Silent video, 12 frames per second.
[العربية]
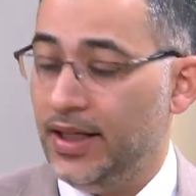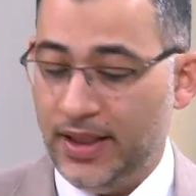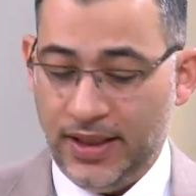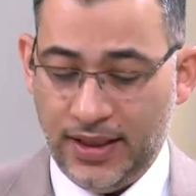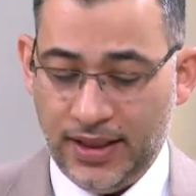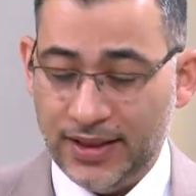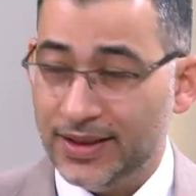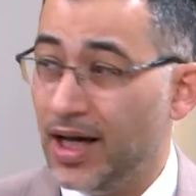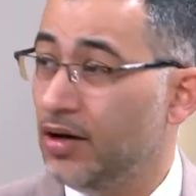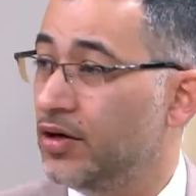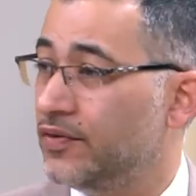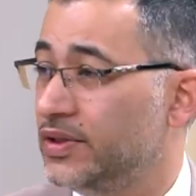آه،
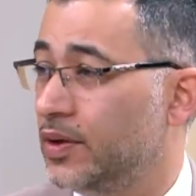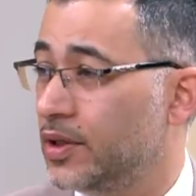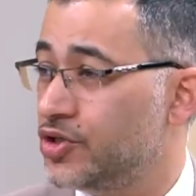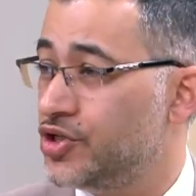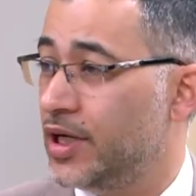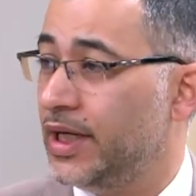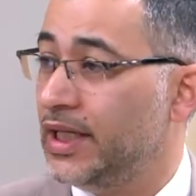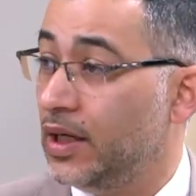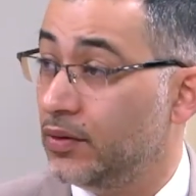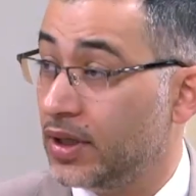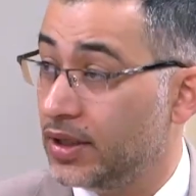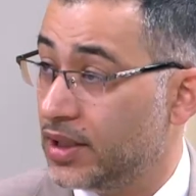تاخر في الدوره الشهريه او
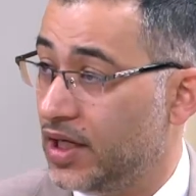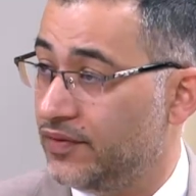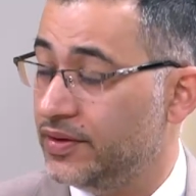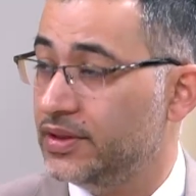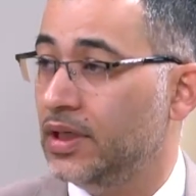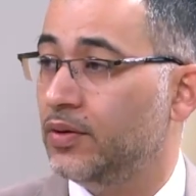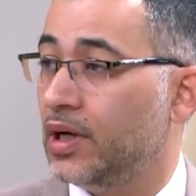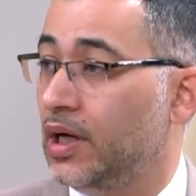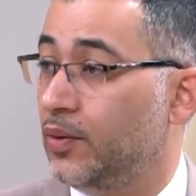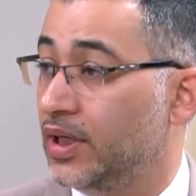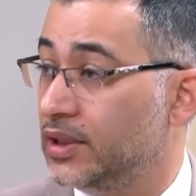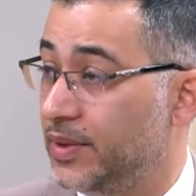انقطاع في الدوره
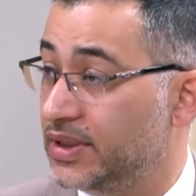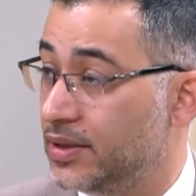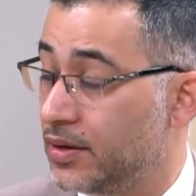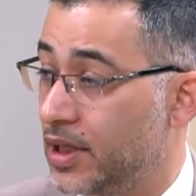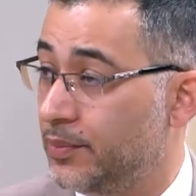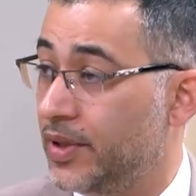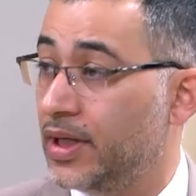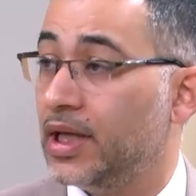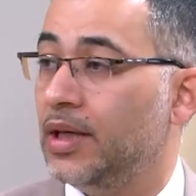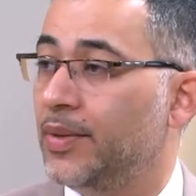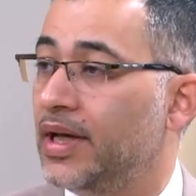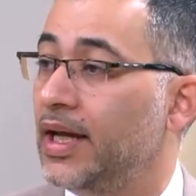او عدم انتظامها
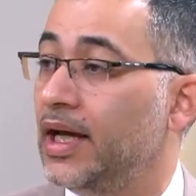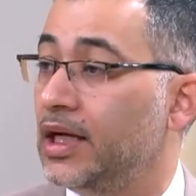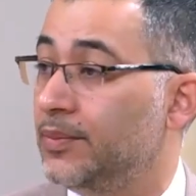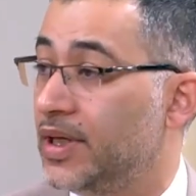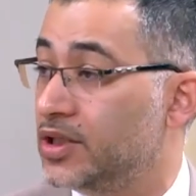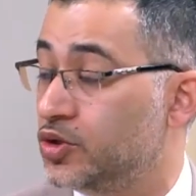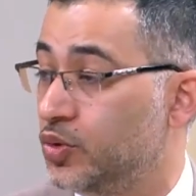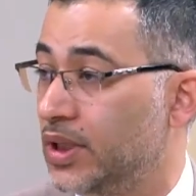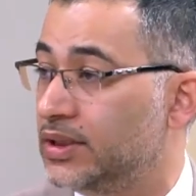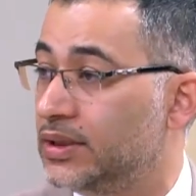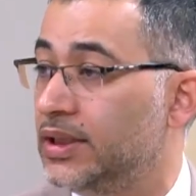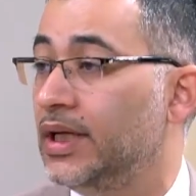كمان هي علامات
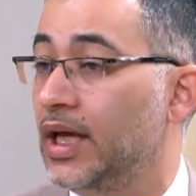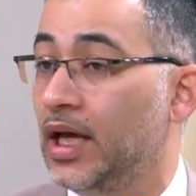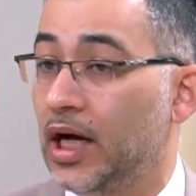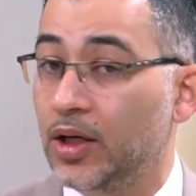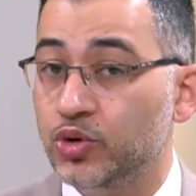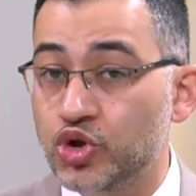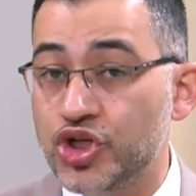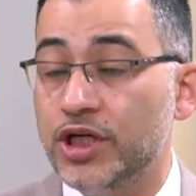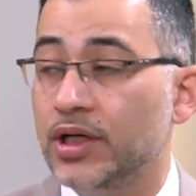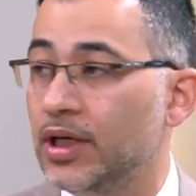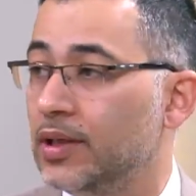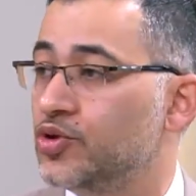تؤدي او
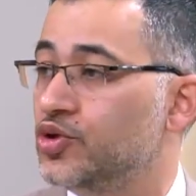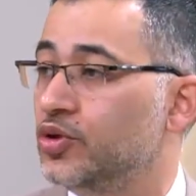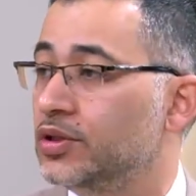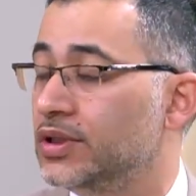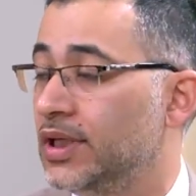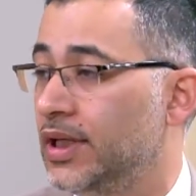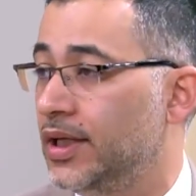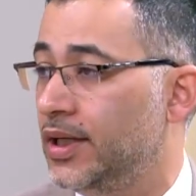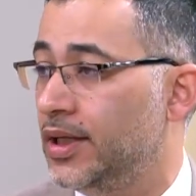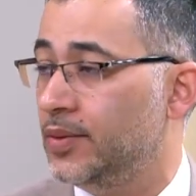تشير الى وجود آه،